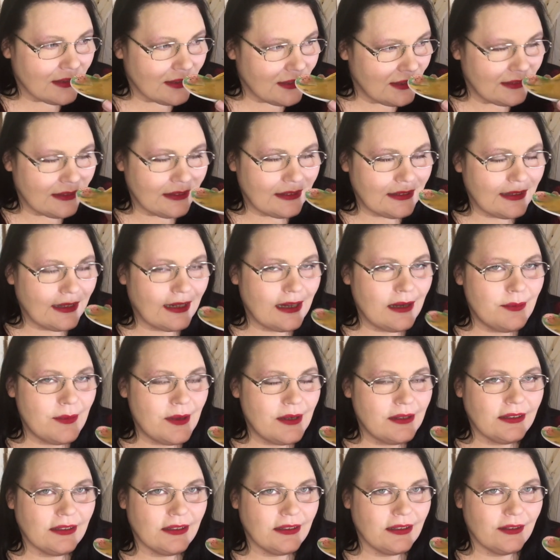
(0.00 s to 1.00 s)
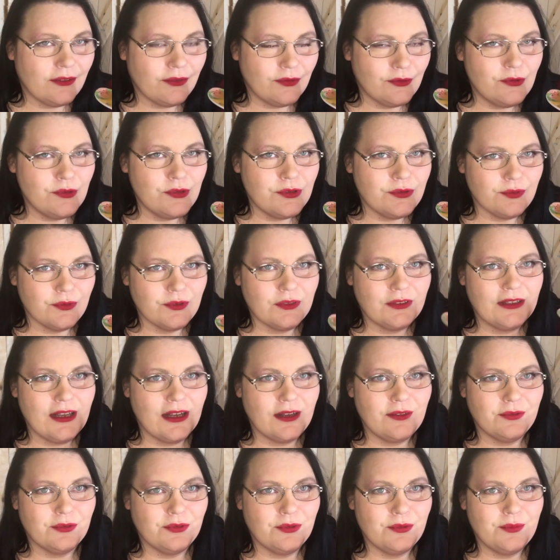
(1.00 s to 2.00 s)
этот аромат, этот вкус вот
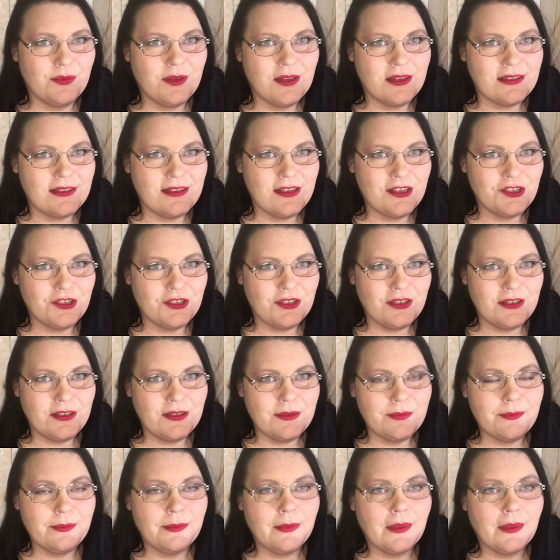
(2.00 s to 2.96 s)
так вот у меня сложились.